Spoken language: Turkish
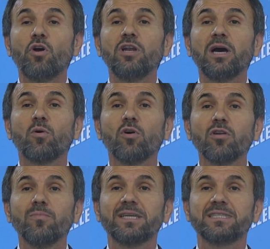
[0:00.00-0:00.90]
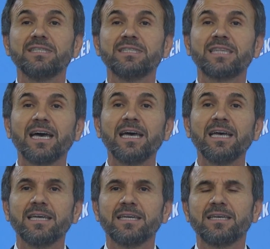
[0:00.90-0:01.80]
Böyle
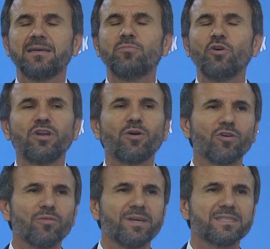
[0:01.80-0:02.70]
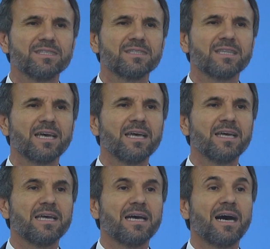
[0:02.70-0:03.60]
olmadığında böyle
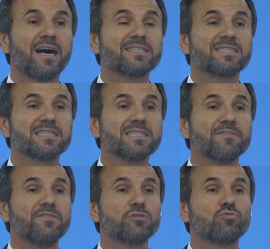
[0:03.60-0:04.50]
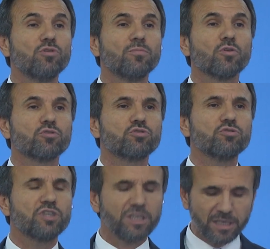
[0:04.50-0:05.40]
olmadığında haksızlık ve zulüm
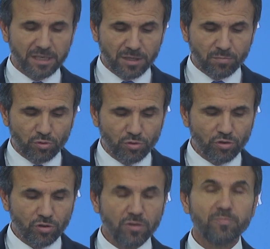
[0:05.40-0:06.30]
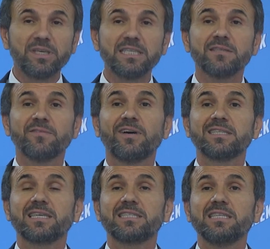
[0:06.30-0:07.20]
oluşur ki bunu biz
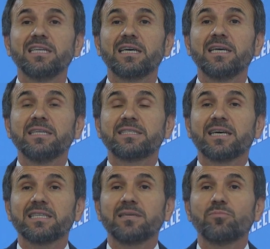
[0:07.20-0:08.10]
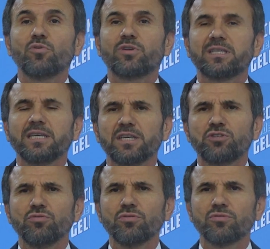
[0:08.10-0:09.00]
fazlasıyla zaten bu ülkede
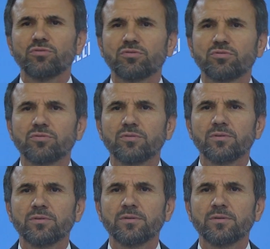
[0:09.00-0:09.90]
yaşıyoruz.